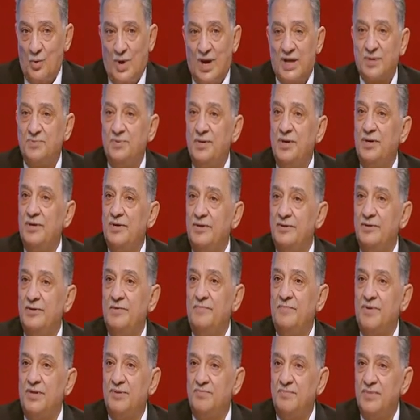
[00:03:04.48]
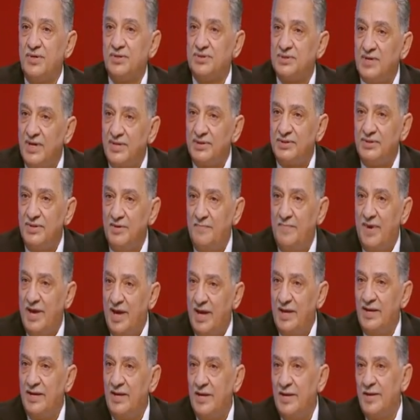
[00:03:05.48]
وعارفين ان البيت بيترتب
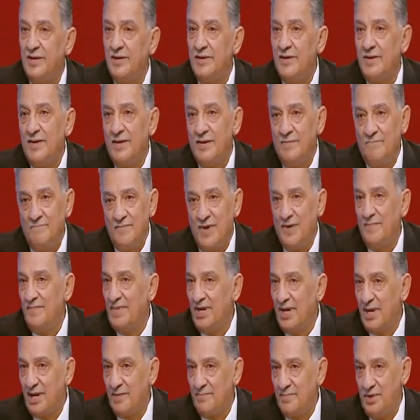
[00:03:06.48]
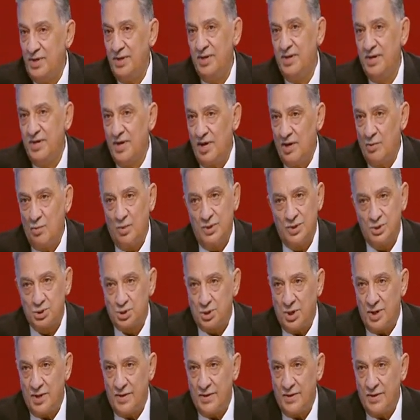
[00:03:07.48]
على مبلغ بيجي اول
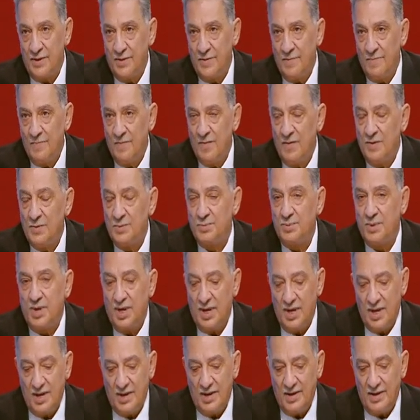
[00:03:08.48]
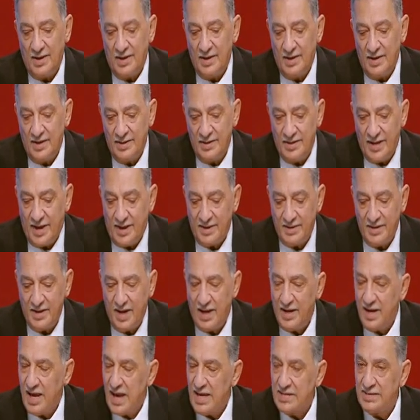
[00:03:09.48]
الشهر صحيح ف آه،
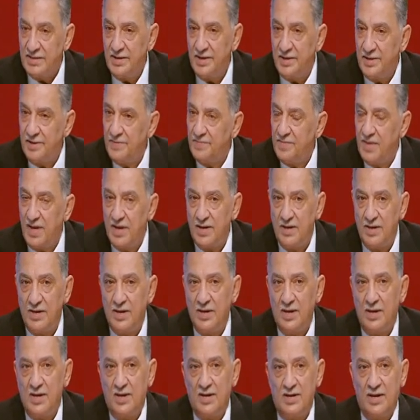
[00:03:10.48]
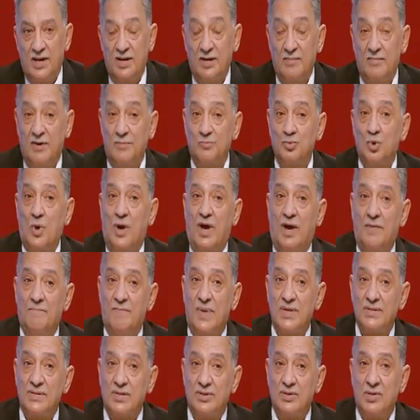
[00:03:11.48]
يعني انا حزين جدا لان ممدوح
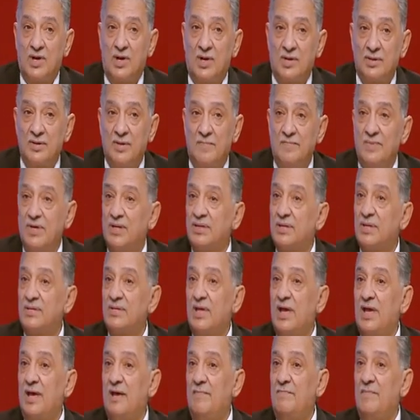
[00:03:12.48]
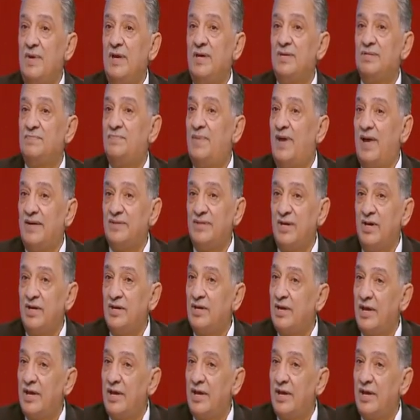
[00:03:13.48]
عباس النهارده بيتزعم حزب اعداء